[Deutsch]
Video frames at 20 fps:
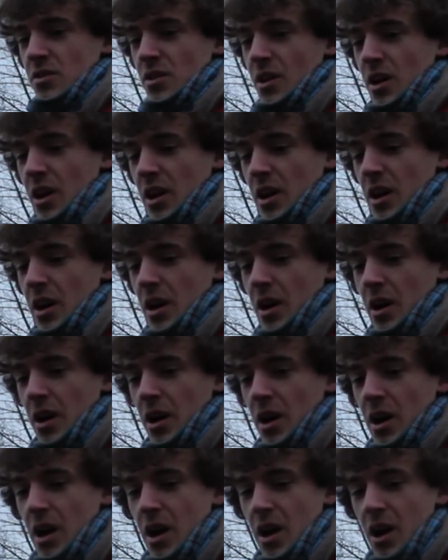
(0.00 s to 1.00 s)
äh,
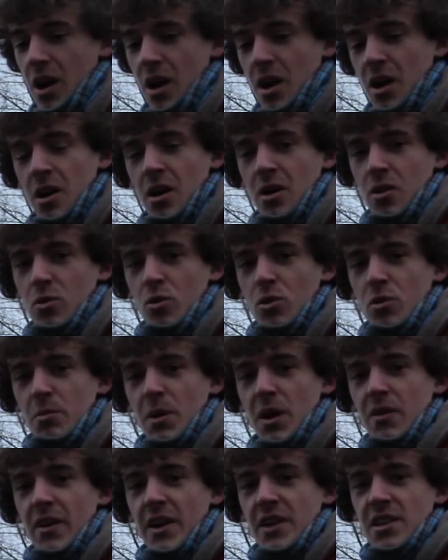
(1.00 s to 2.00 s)
Luke,
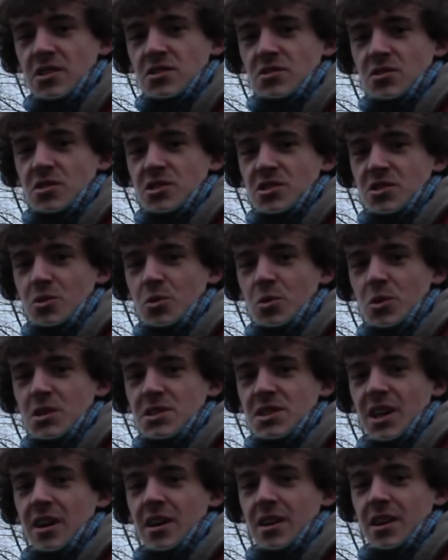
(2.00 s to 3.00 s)
mach weiter so, ist eine coole
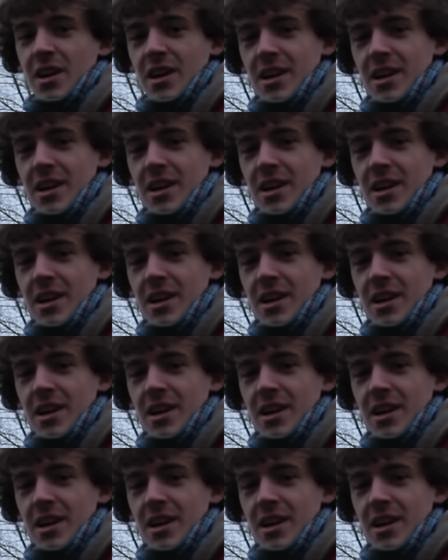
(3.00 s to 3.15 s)
Sache.